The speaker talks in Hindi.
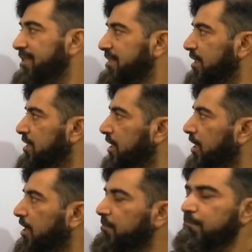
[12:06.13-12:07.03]
इसके
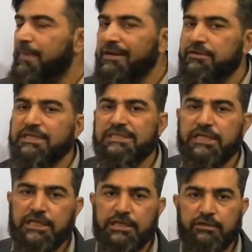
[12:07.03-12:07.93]
लिए ए मैट्रिक्स
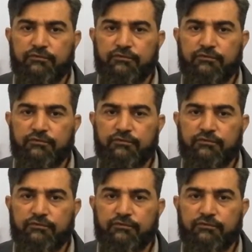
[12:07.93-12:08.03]
चाहिए